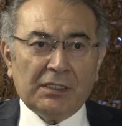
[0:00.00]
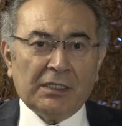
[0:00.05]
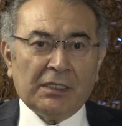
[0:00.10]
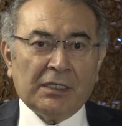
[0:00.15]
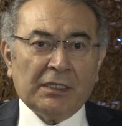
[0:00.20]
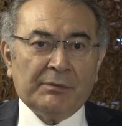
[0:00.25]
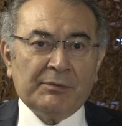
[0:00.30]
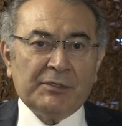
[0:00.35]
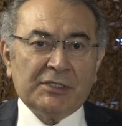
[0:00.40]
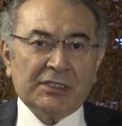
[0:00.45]

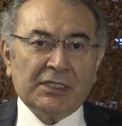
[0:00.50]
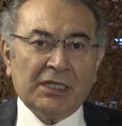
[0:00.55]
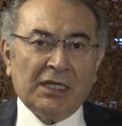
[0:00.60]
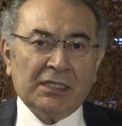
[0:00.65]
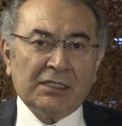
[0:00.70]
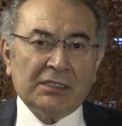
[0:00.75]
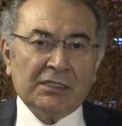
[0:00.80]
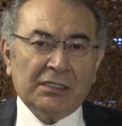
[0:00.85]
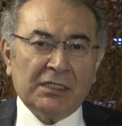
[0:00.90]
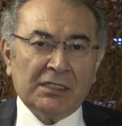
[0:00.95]
e,
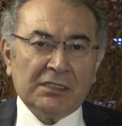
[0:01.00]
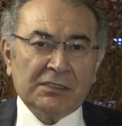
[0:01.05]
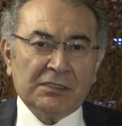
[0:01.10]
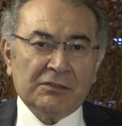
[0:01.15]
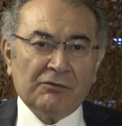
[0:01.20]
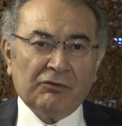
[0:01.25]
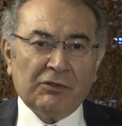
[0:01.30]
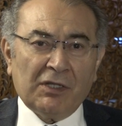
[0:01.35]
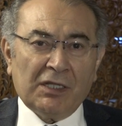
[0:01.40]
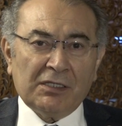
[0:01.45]
psikiyatride
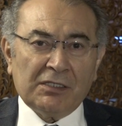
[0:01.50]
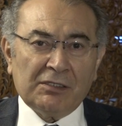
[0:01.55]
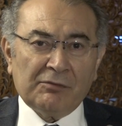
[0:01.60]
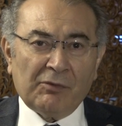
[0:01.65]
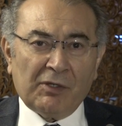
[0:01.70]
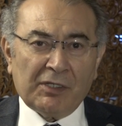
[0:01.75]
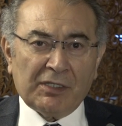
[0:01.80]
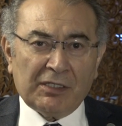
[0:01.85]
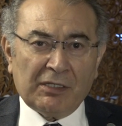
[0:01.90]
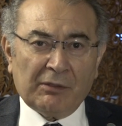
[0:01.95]

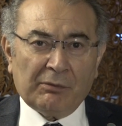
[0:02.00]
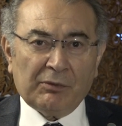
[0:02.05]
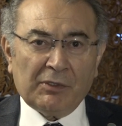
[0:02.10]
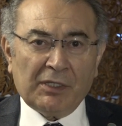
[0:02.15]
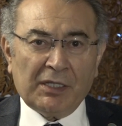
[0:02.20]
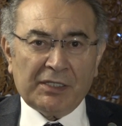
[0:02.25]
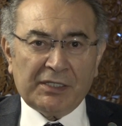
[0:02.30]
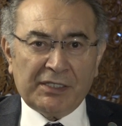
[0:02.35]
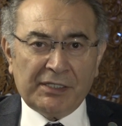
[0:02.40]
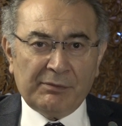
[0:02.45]
sınıflandırma
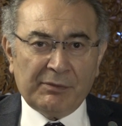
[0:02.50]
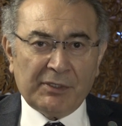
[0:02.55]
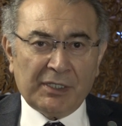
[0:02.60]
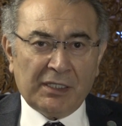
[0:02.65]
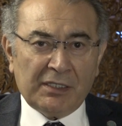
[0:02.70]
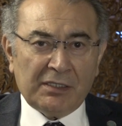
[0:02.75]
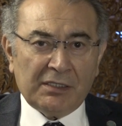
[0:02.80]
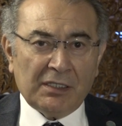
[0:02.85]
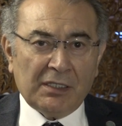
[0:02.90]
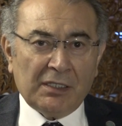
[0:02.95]
kitaplarına
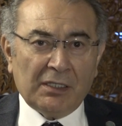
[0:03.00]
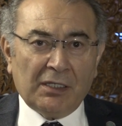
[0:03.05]
girmeyen